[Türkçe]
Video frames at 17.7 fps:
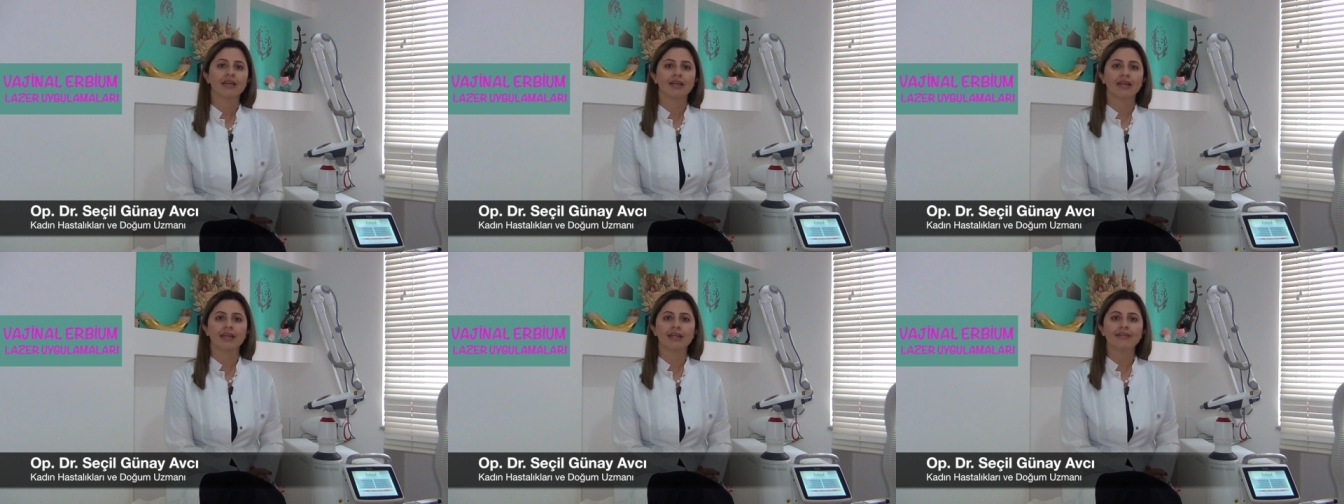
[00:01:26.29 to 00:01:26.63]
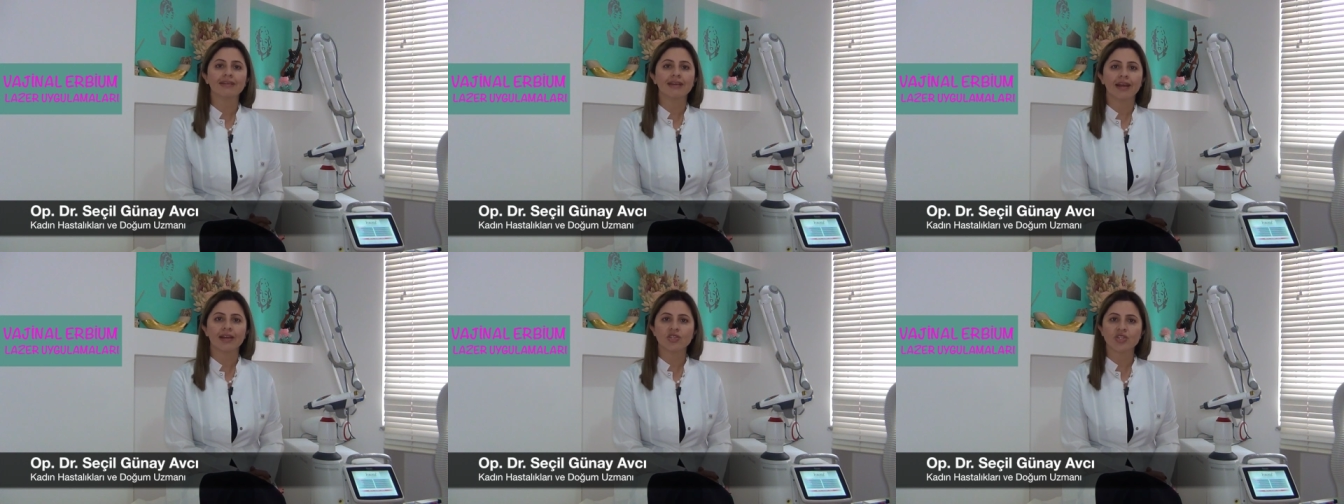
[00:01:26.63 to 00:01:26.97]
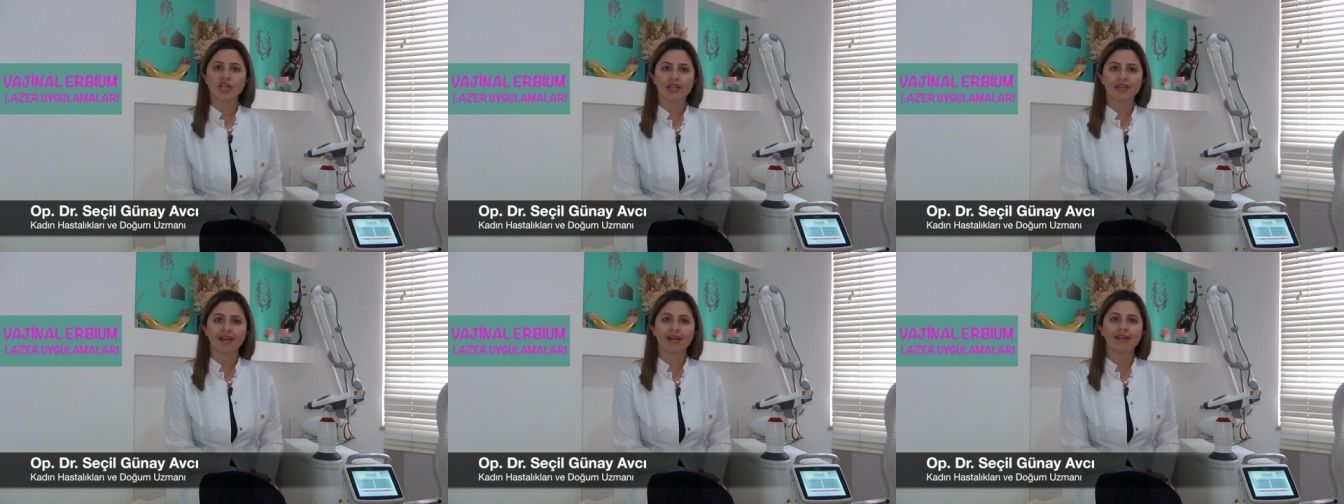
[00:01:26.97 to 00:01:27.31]
ee, diğer
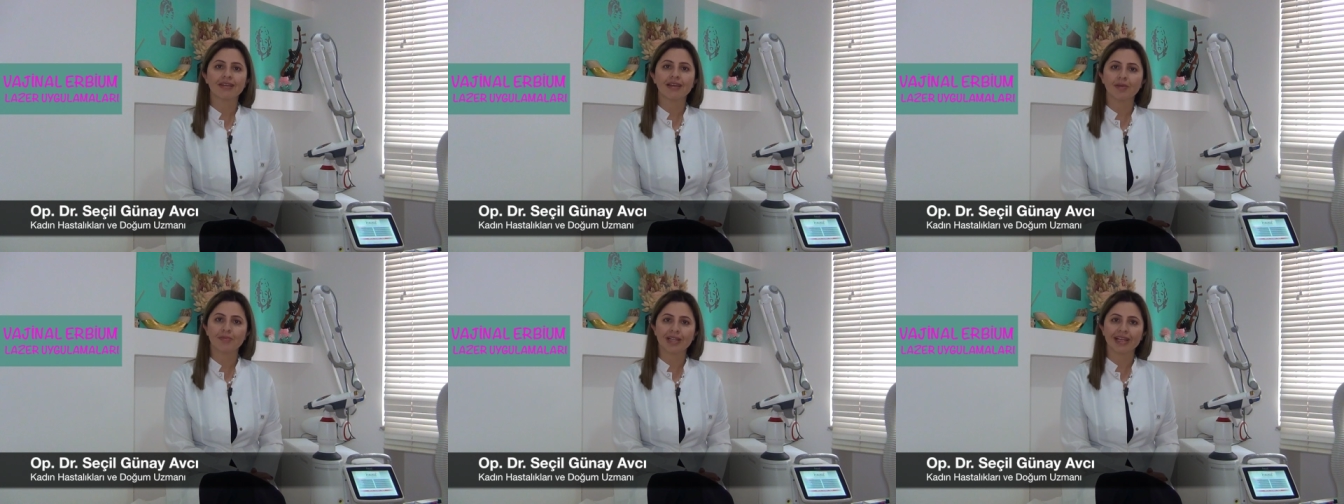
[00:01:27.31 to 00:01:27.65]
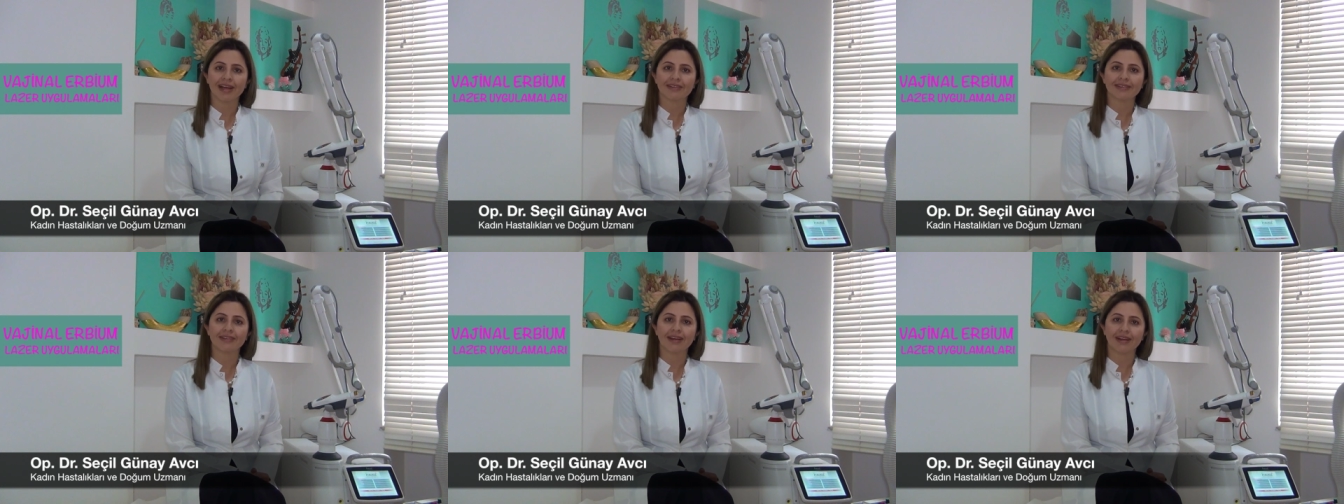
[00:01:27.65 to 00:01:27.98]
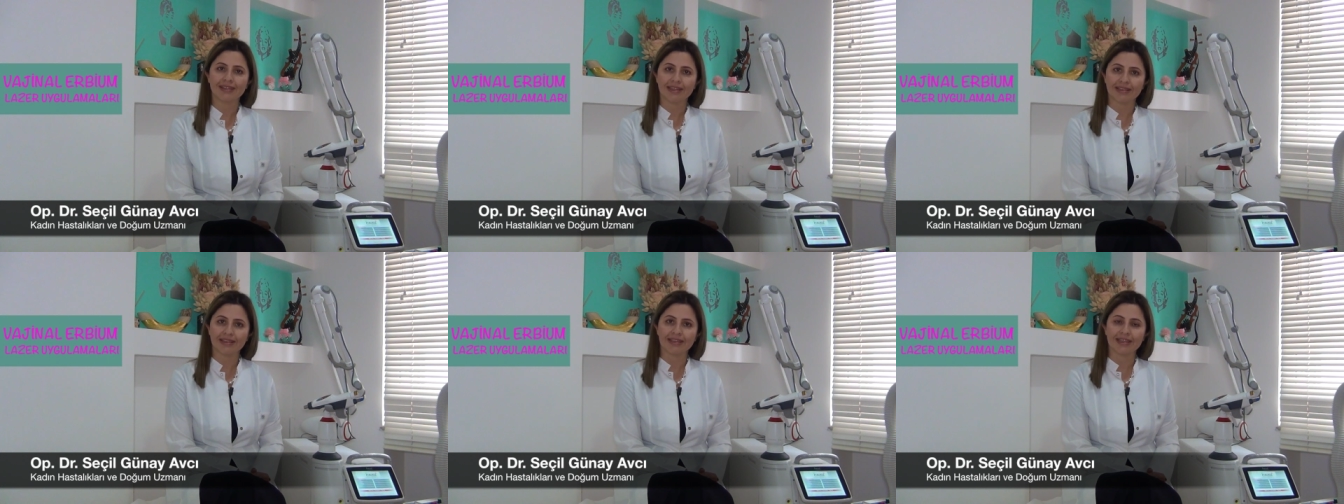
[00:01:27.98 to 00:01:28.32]
cerrahi
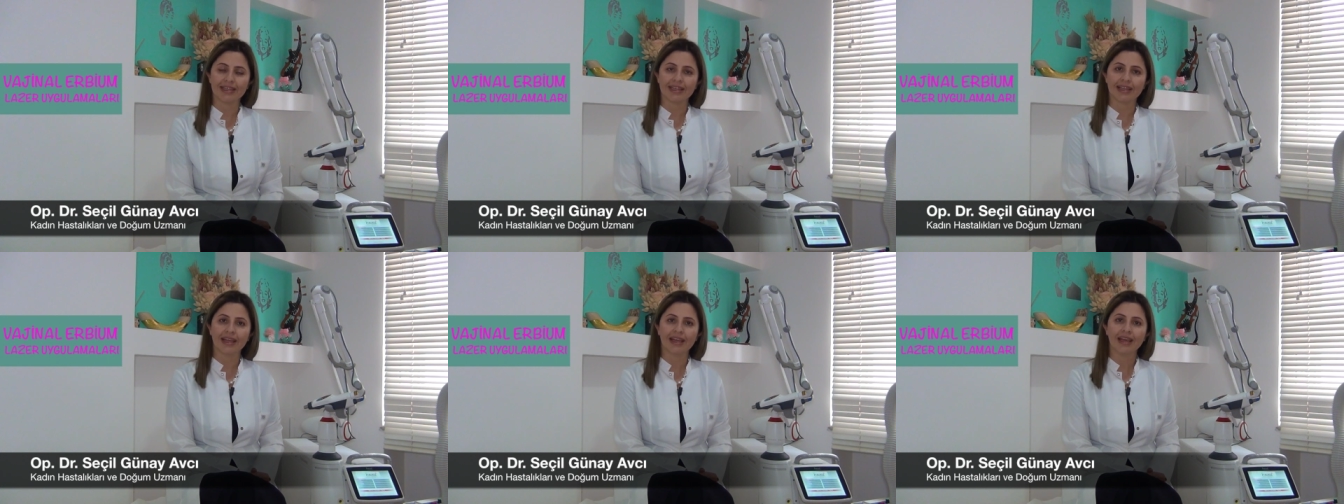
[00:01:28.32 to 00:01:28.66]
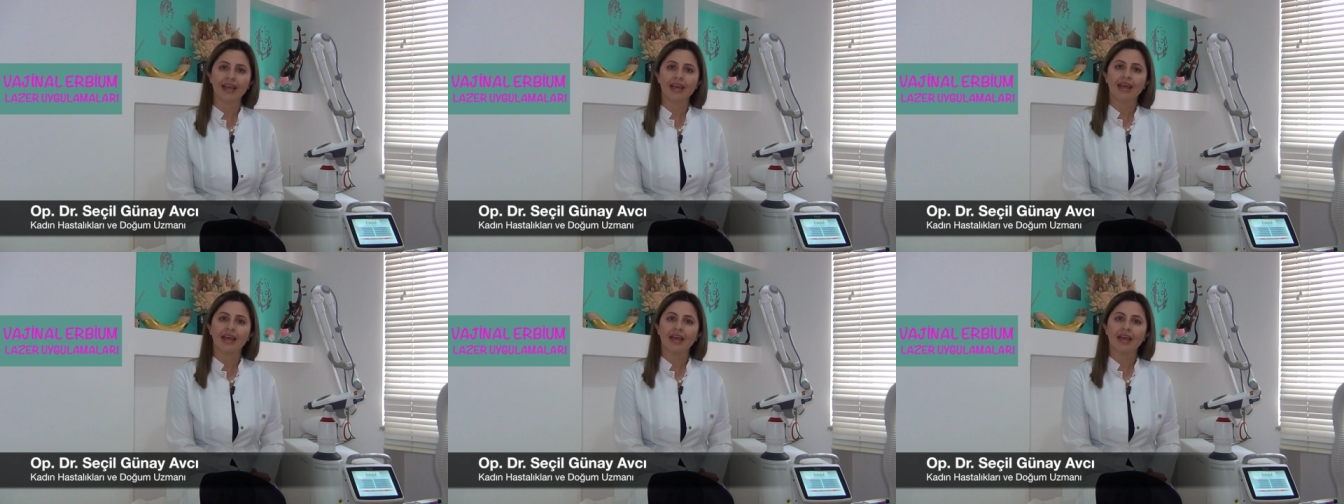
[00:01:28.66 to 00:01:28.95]
ameliyatlar nedeniyle